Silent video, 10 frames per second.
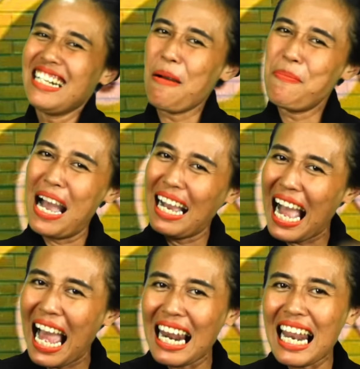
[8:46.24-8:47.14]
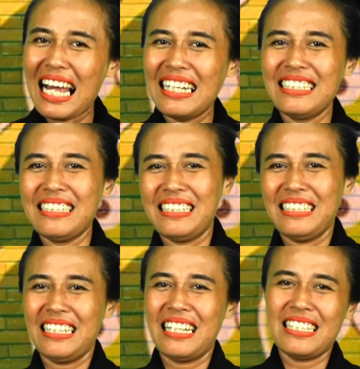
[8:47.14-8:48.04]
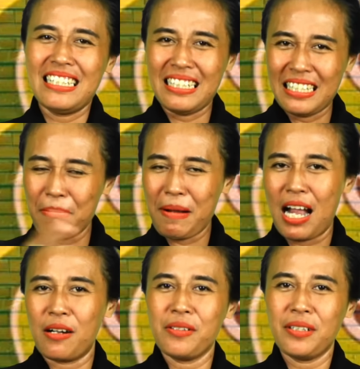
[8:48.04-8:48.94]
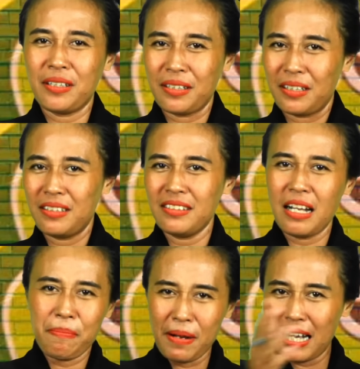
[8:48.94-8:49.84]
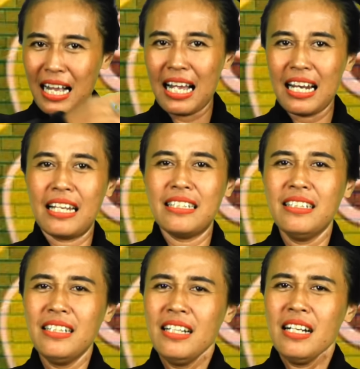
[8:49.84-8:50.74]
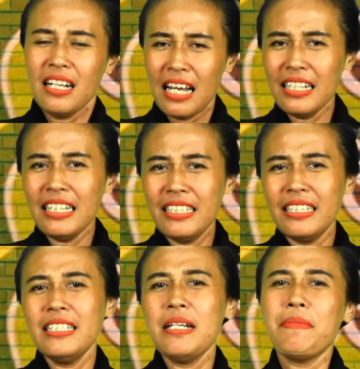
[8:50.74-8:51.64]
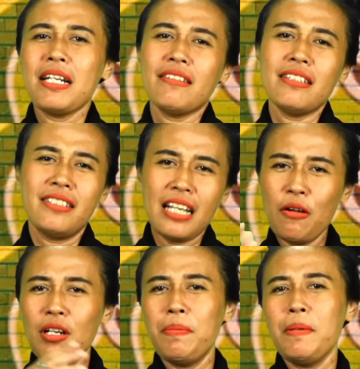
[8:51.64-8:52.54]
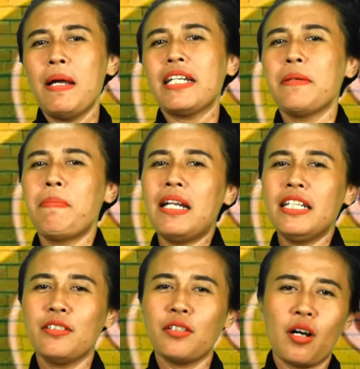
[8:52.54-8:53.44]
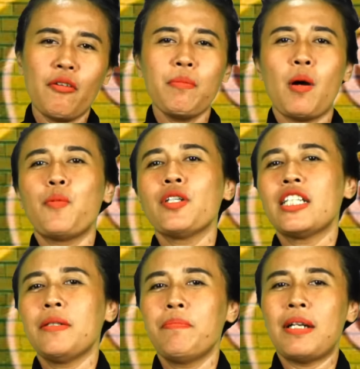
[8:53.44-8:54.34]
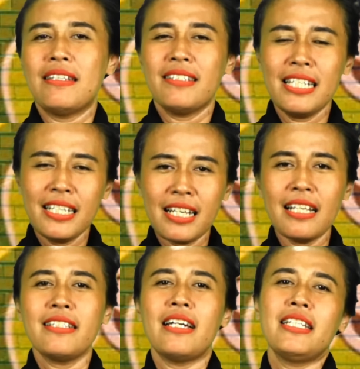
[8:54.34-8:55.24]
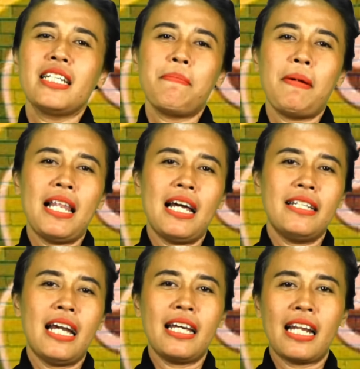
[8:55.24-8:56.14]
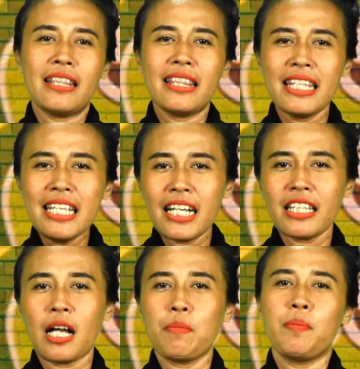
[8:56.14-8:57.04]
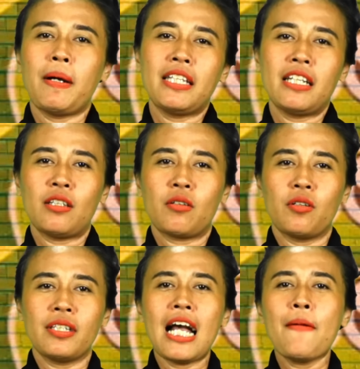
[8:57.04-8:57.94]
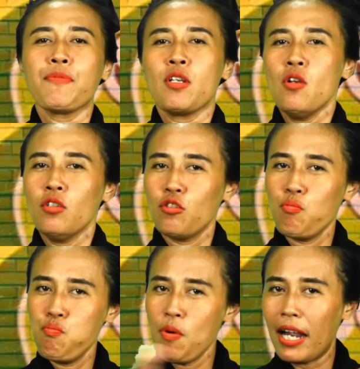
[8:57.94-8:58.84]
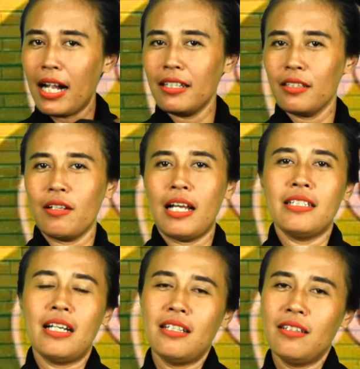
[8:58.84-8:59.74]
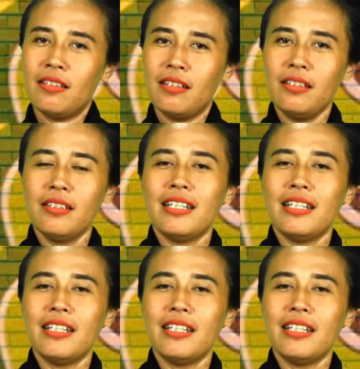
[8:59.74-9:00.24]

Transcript: nggak bakalan diri, dirinya mau ya gitu. toh, nggak bakalan. Karena dirinya merasa jauh lebih baik dibanding Jokowi maupun Gibran, sehingga jadi kepala daerah tingkat kabupaten atau kota bakal ditolaknya ya gitu. toh.